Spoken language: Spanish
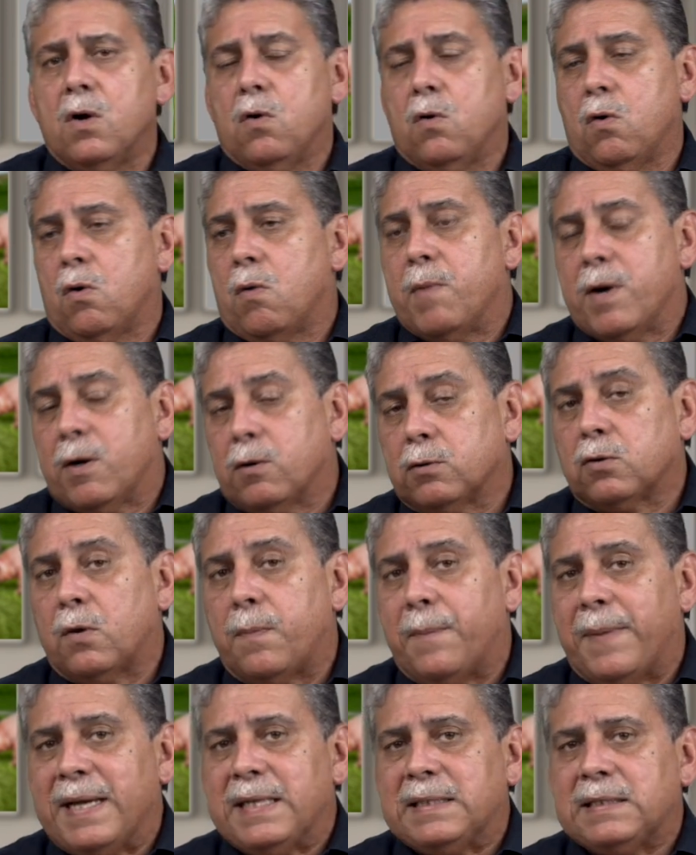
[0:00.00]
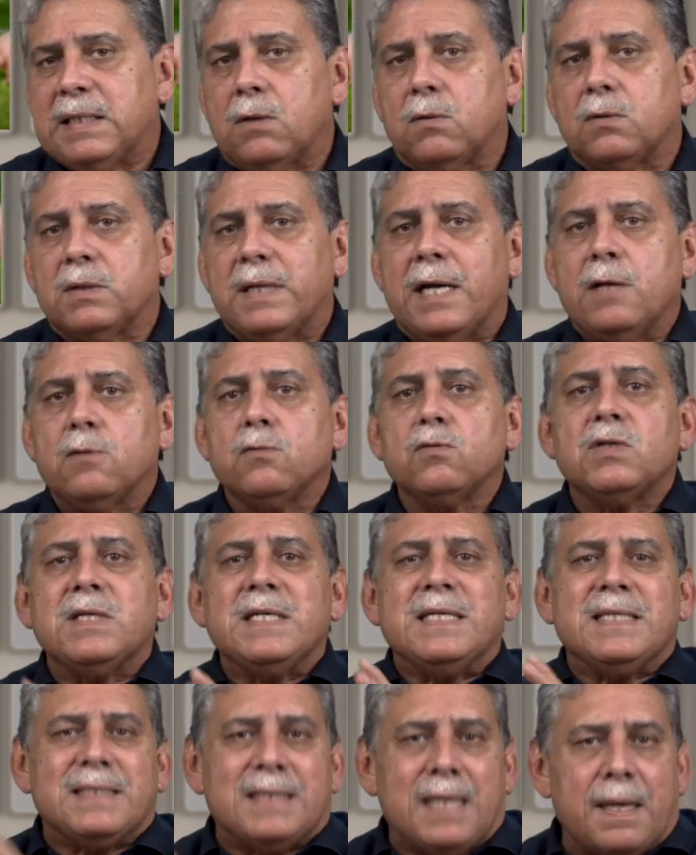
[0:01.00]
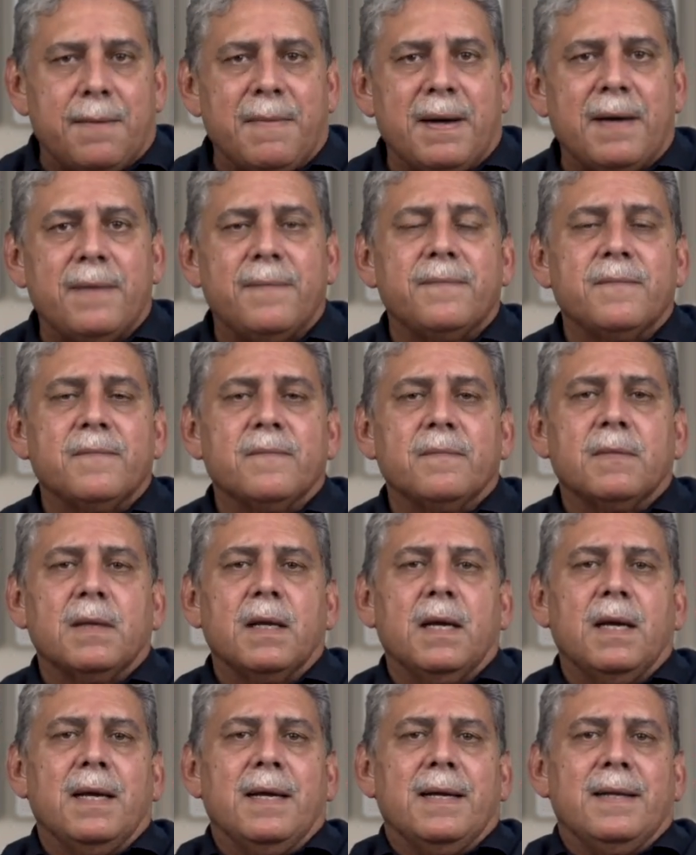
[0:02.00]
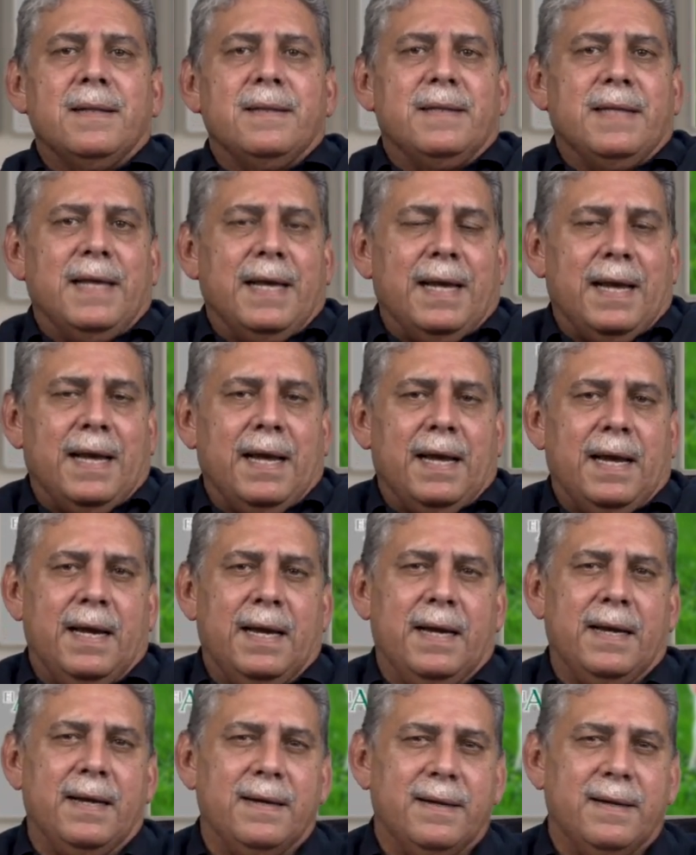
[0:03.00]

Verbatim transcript: o como en otros países donde hay un sistema de,